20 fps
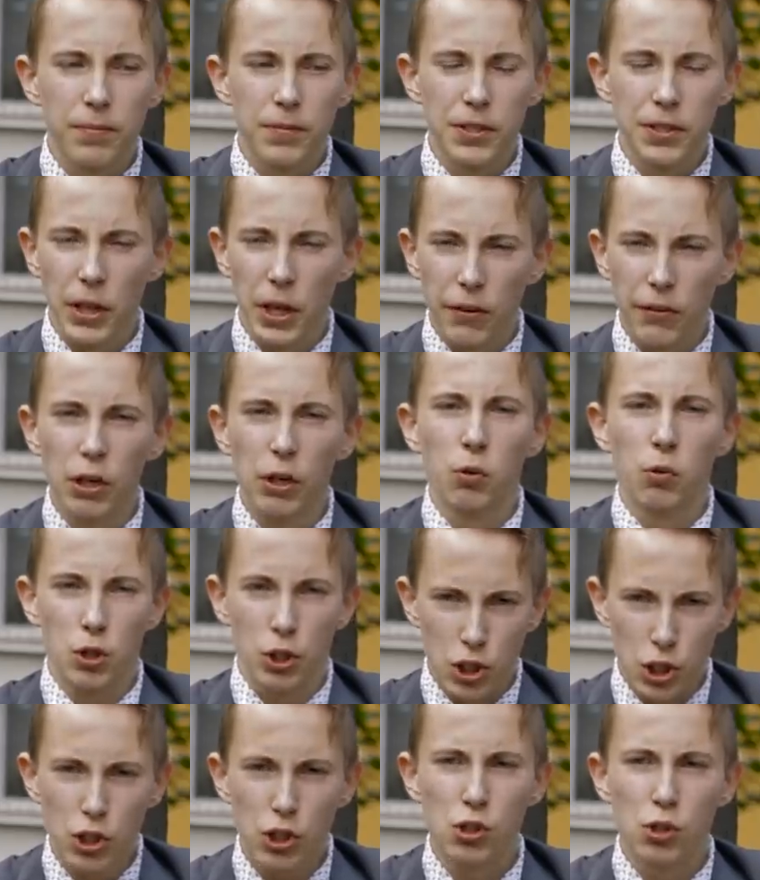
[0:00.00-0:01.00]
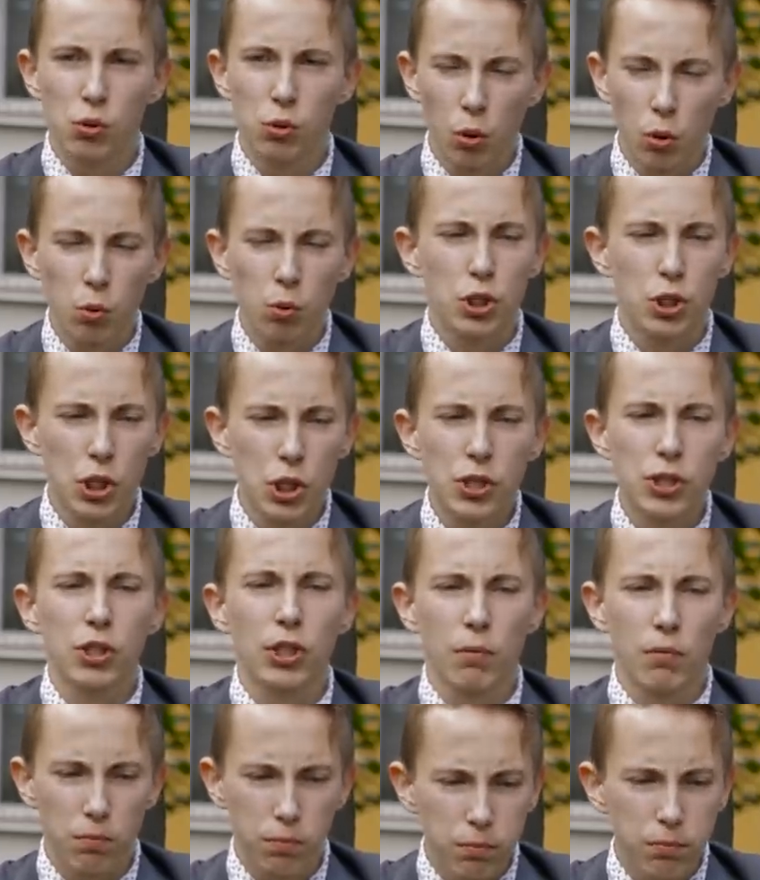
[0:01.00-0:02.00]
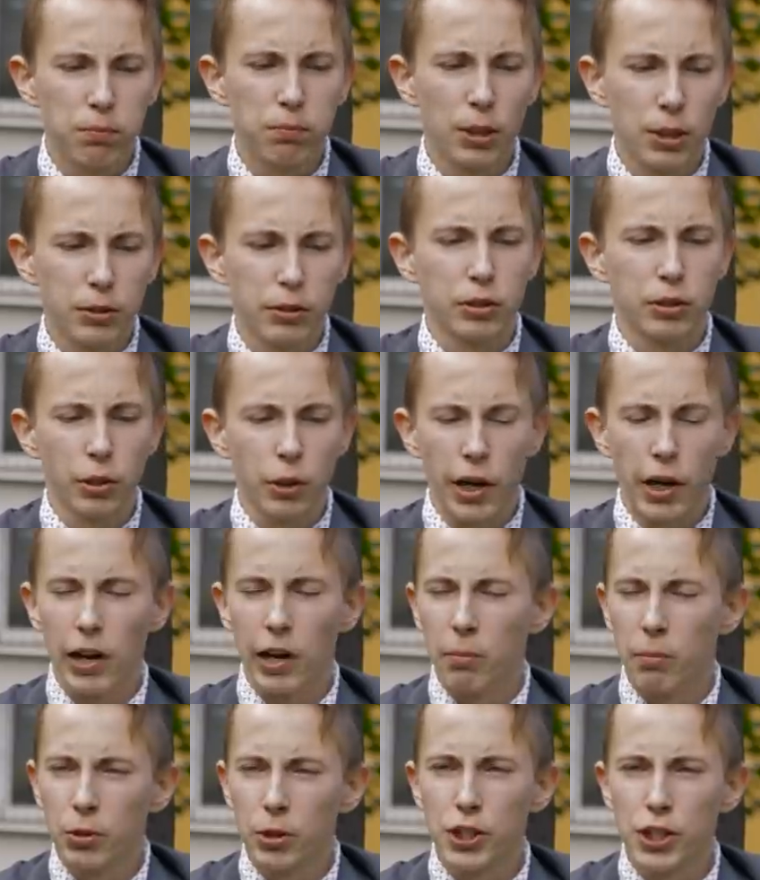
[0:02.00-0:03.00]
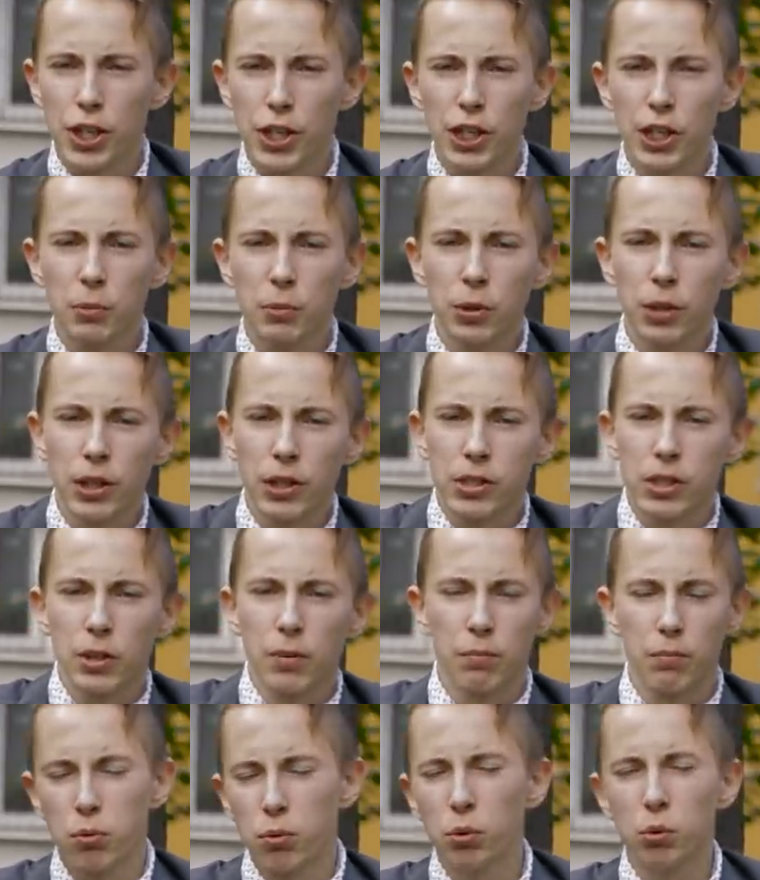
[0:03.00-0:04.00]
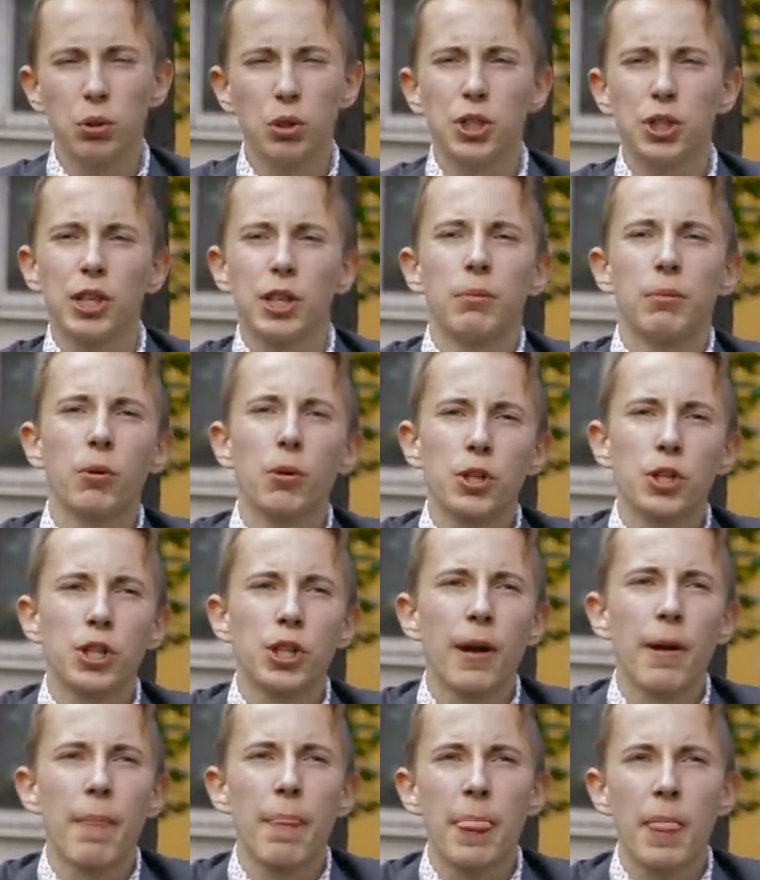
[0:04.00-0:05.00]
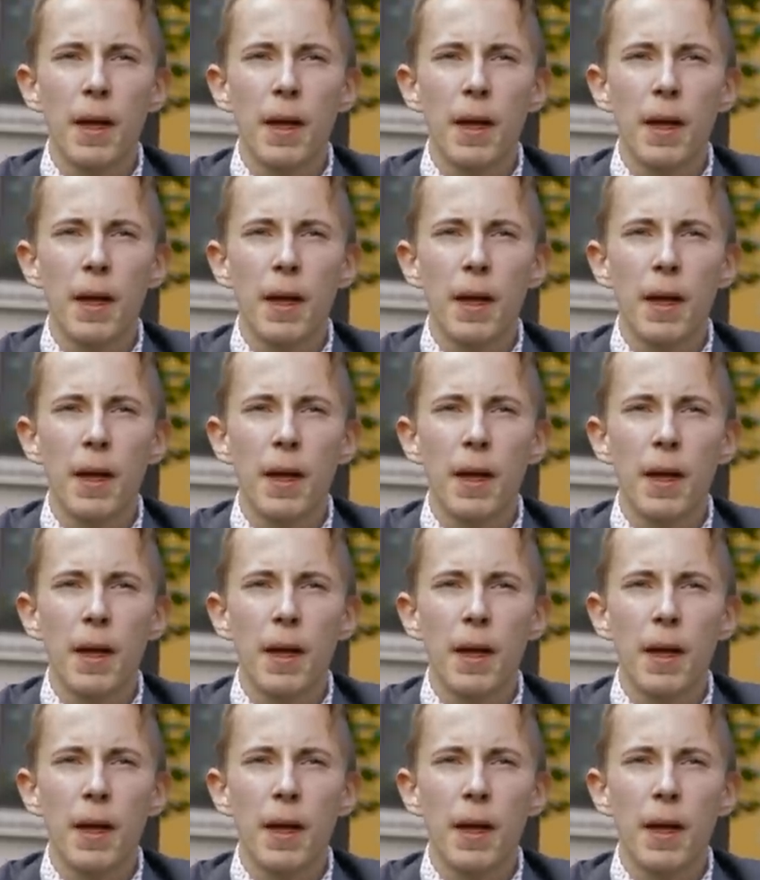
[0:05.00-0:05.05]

Всегда говорили, учись, сынок, учись, там за обучением у нас там будущее и прочее.